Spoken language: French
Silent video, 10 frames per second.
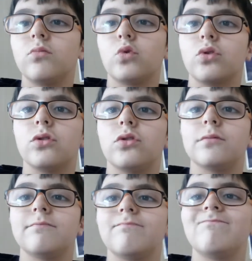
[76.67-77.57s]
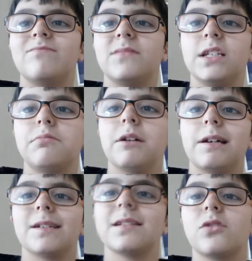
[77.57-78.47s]
Donc n'hésitez pas à
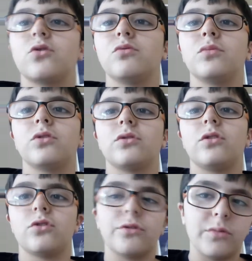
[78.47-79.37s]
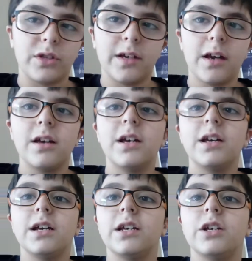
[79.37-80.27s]
écrire ça en, comment en commentaire.
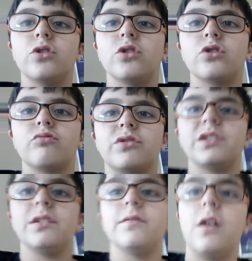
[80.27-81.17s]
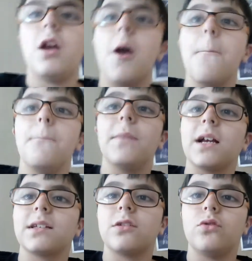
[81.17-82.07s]
Et je vous dis
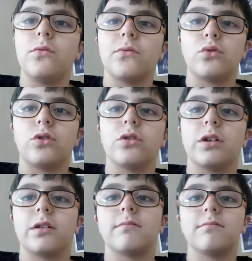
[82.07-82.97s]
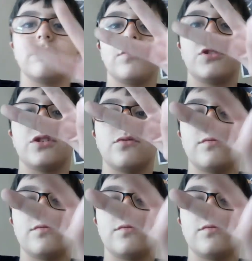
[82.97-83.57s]
merci du fond du cœur et ciao.